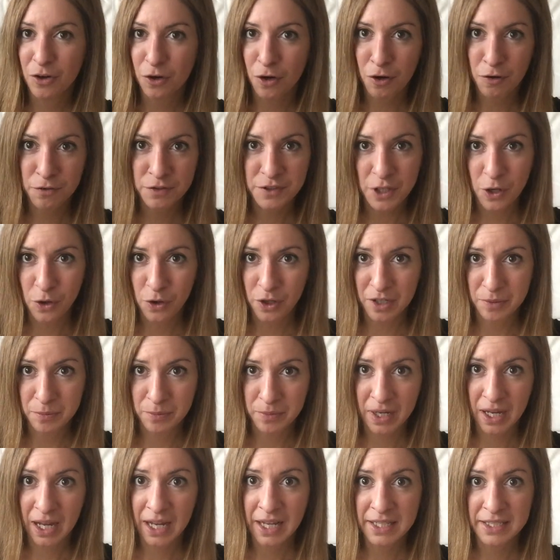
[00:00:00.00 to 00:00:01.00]
oft auch im
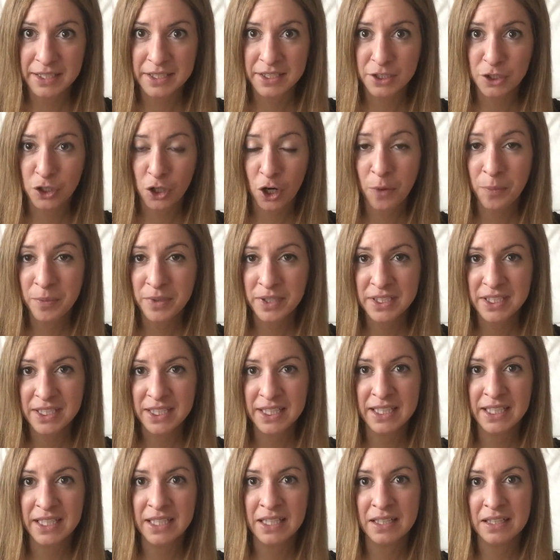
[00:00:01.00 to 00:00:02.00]
Bereich
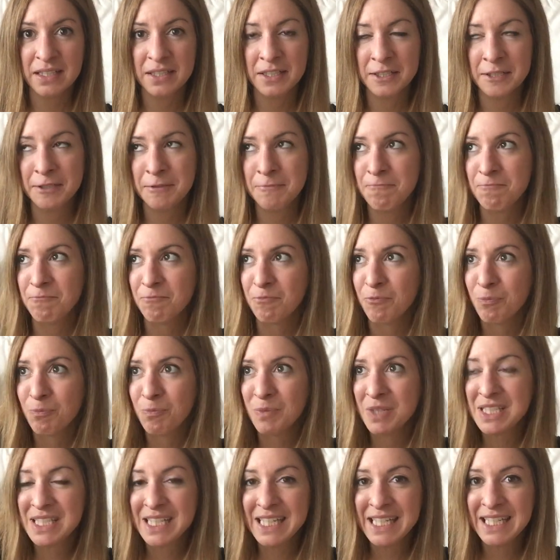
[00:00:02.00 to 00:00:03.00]
Comedy, ähm,
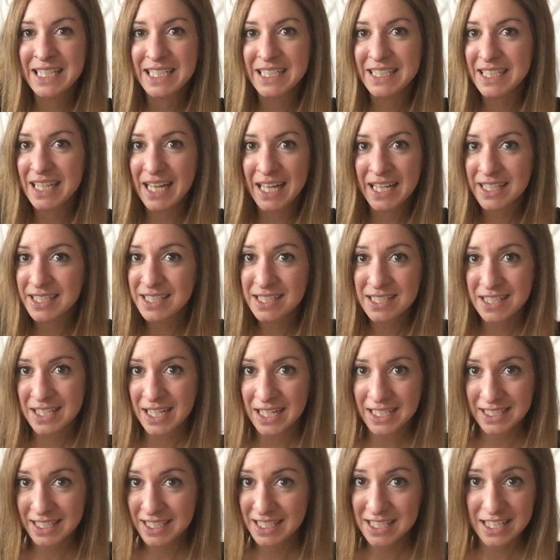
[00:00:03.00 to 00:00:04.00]
mit denen ich ehrlich
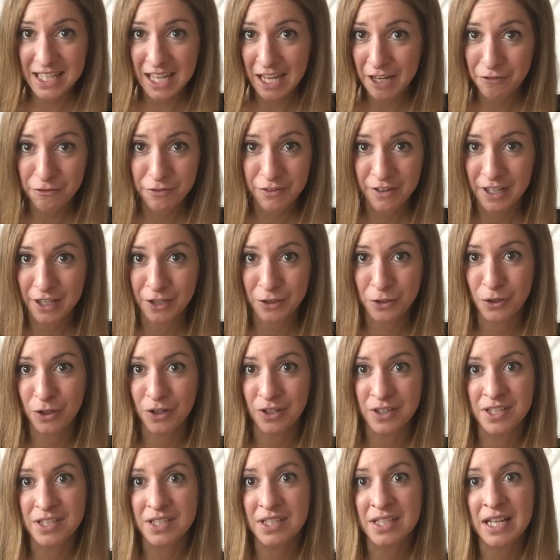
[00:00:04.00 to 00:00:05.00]
gesagt nichts anfangen
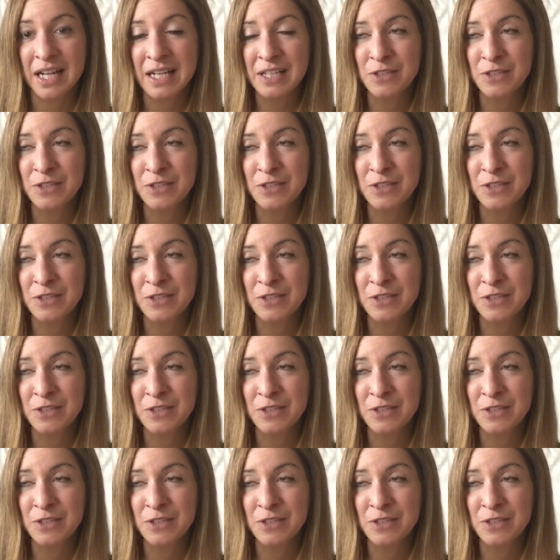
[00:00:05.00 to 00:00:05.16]
konnte.